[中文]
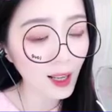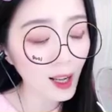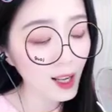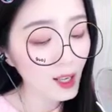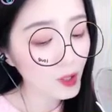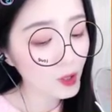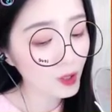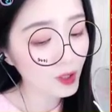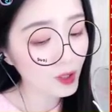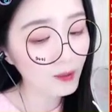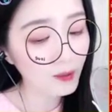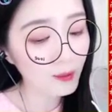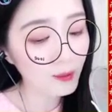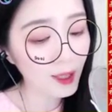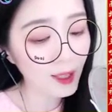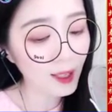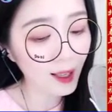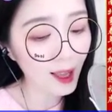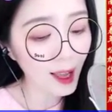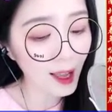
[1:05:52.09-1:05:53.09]
眼里怒
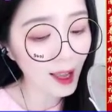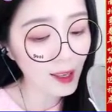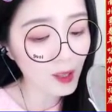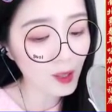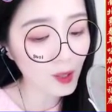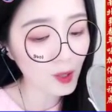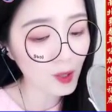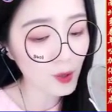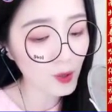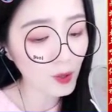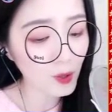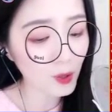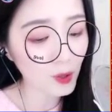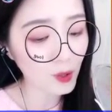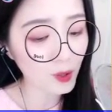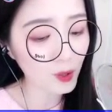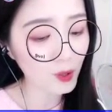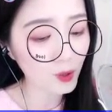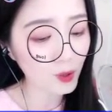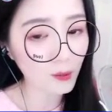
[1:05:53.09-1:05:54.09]
气随即
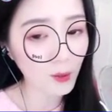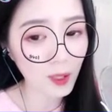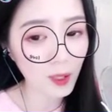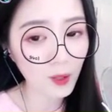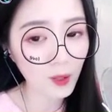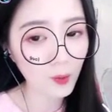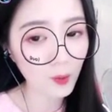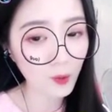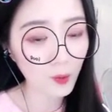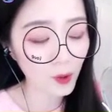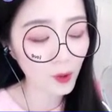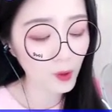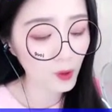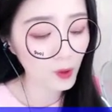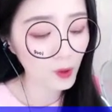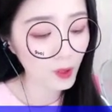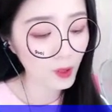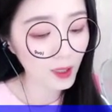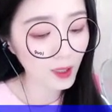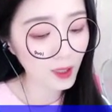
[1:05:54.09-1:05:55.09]
消散，又
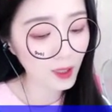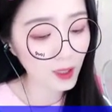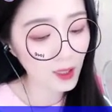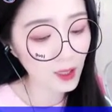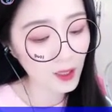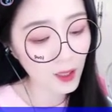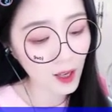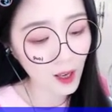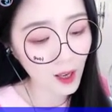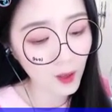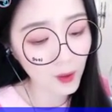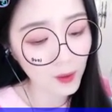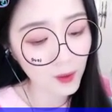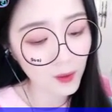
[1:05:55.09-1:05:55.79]
变作贪婪。